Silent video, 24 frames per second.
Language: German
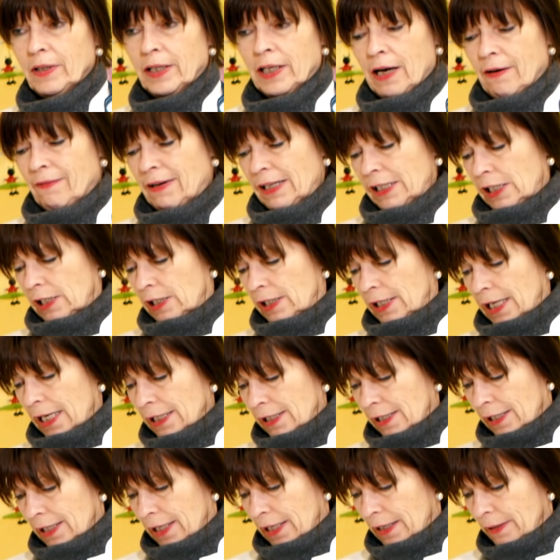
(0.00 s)
Ja, was ist
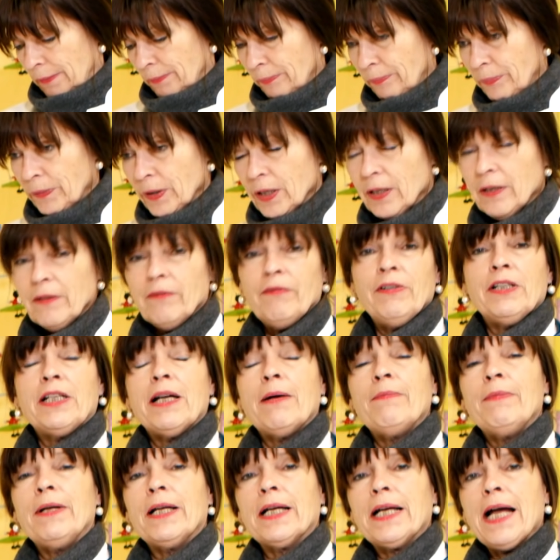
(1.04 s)
das denn?
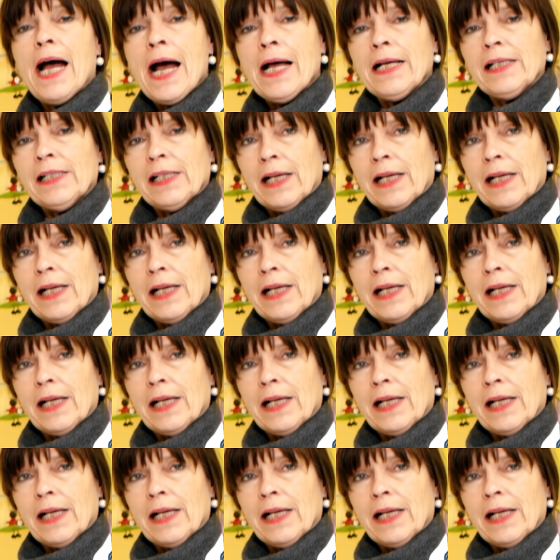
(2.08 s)
Vitamin K